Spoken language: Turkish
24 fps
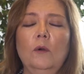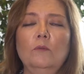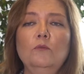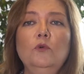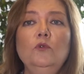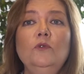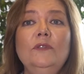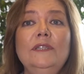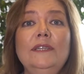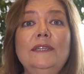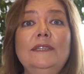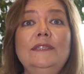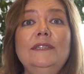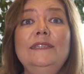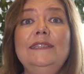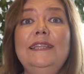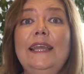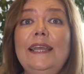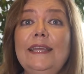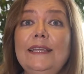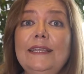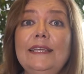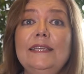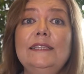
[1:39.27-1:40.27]

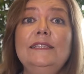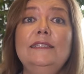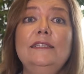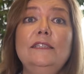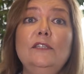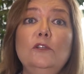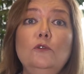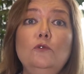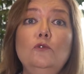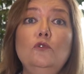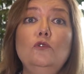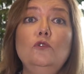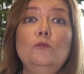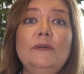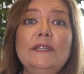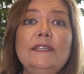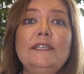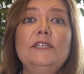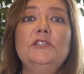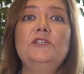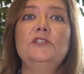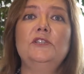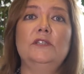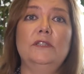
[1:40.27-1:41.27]
Bunların dengesini
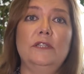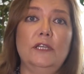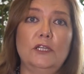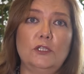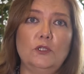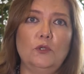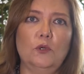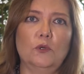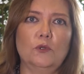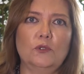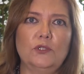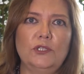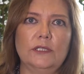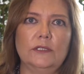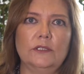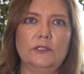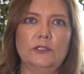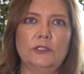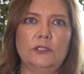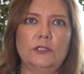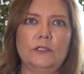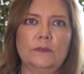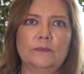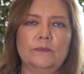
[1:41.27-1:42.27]
kurmak için de çok
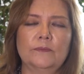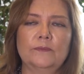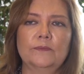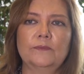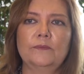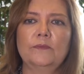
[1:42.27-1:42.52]
çalıştım.